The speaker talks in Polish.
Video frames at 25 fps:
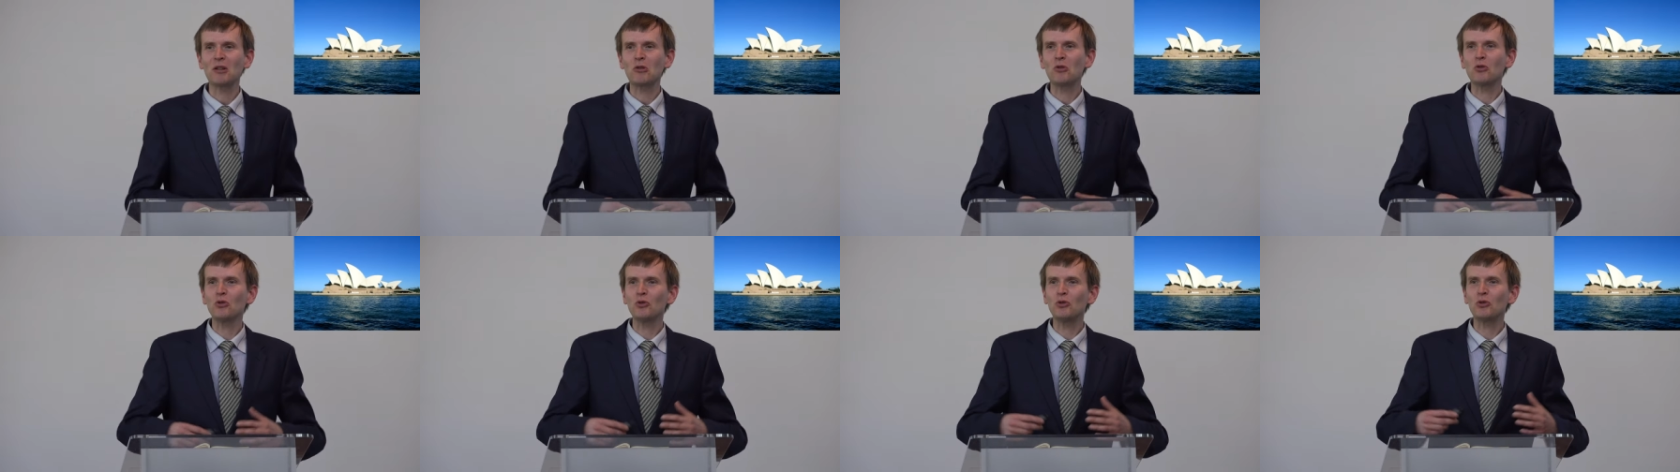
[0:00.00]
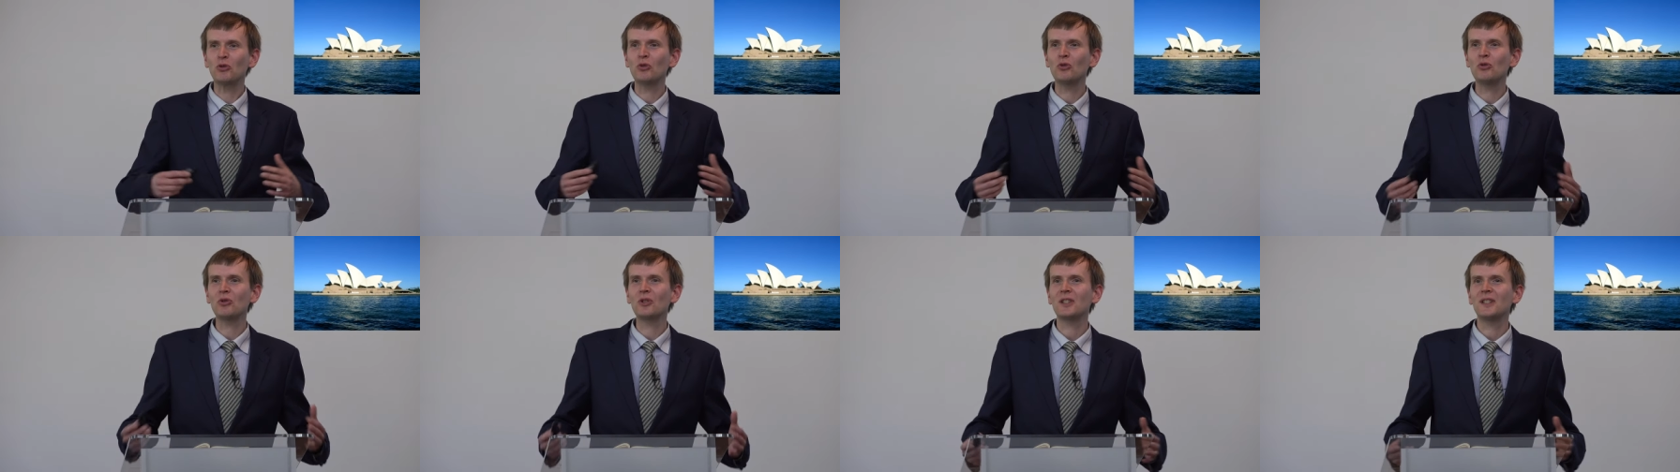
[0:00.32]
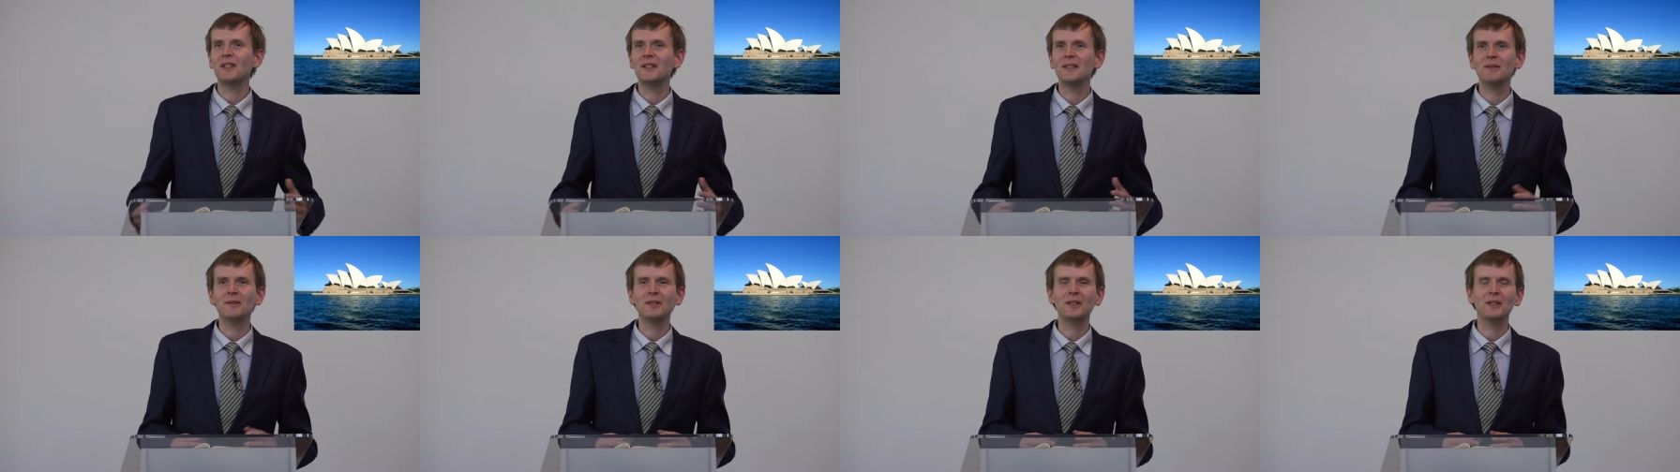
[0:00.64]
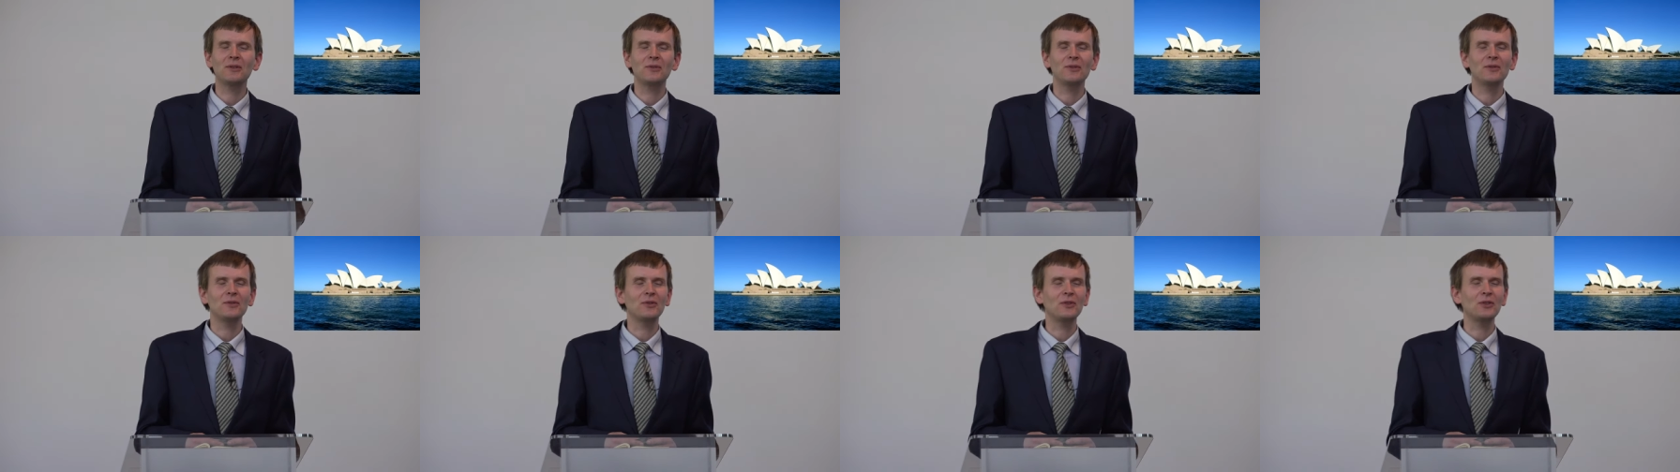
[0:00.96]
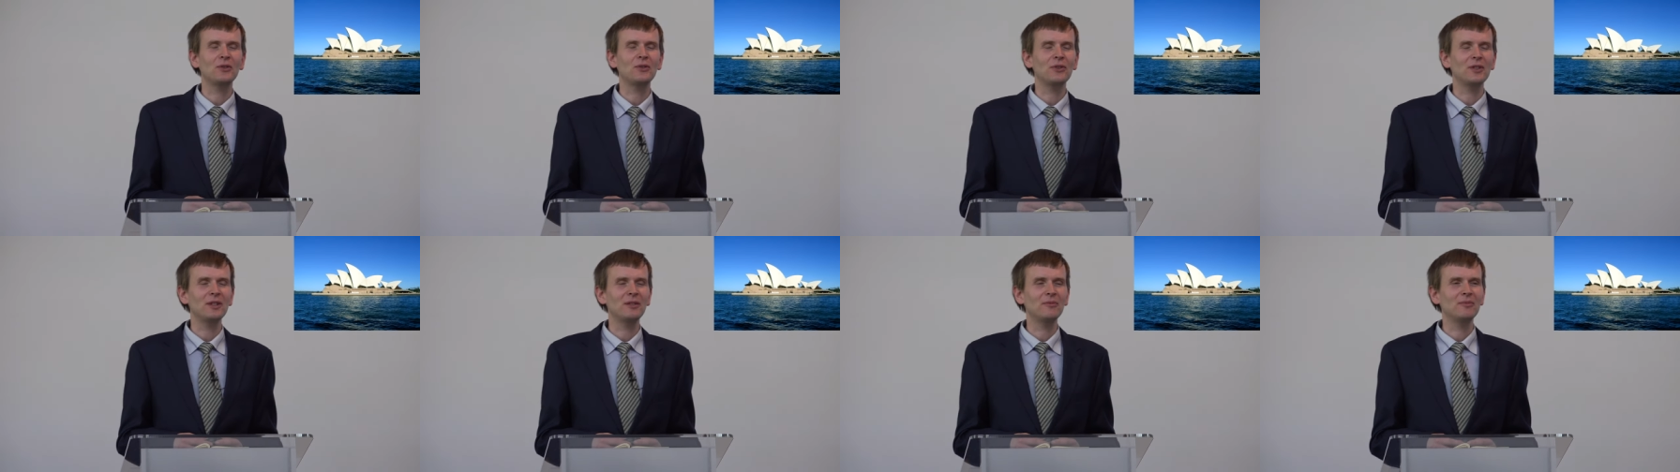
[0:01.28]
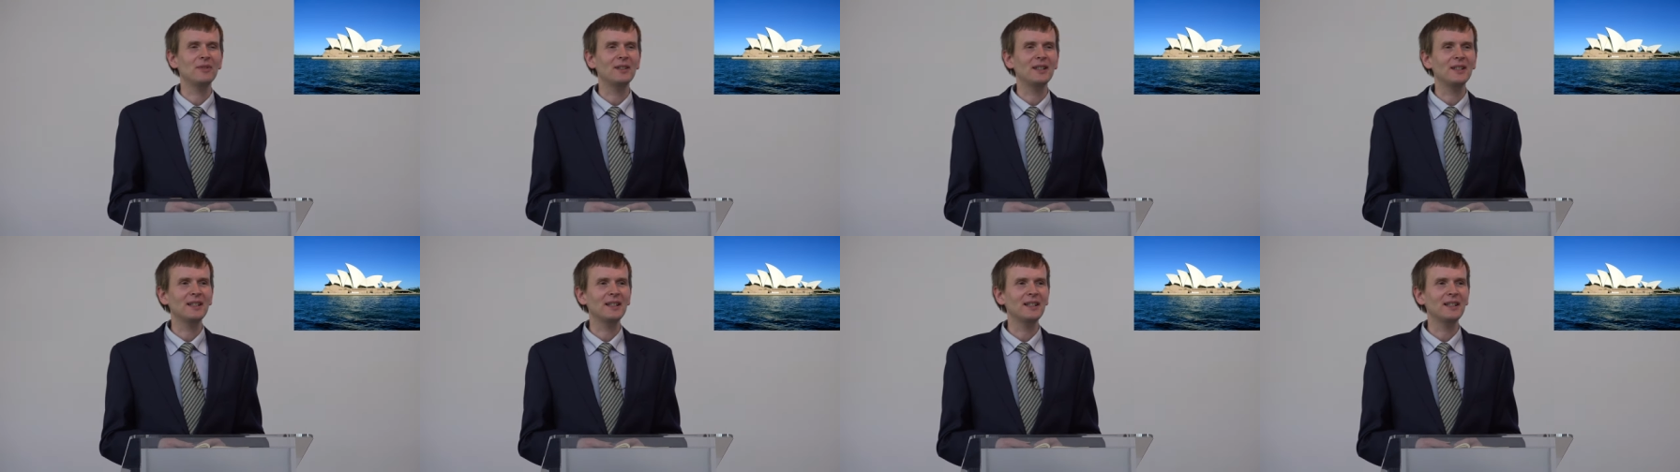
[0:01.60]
kultury, w którym